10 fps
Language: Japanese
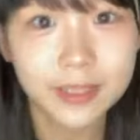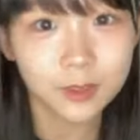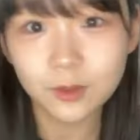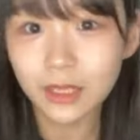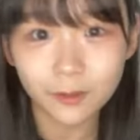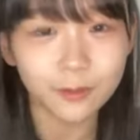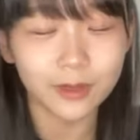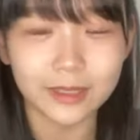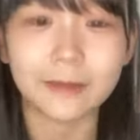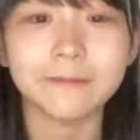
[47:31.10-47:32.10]
髪の女の子の
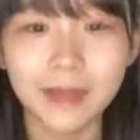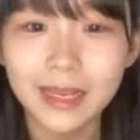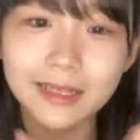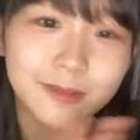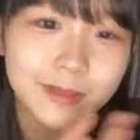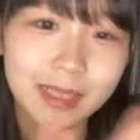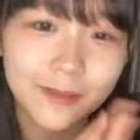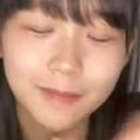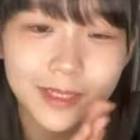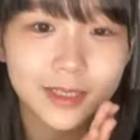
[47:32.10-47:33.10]
方ありがとうござ
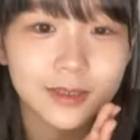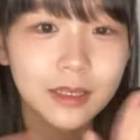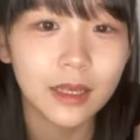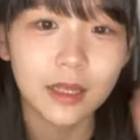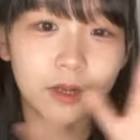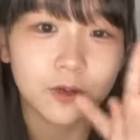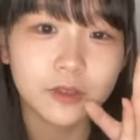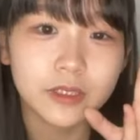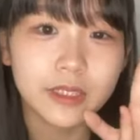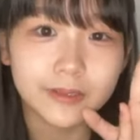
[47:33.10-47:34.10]
います
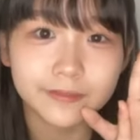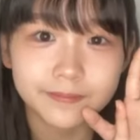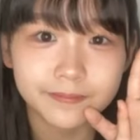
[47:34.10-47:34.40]
6位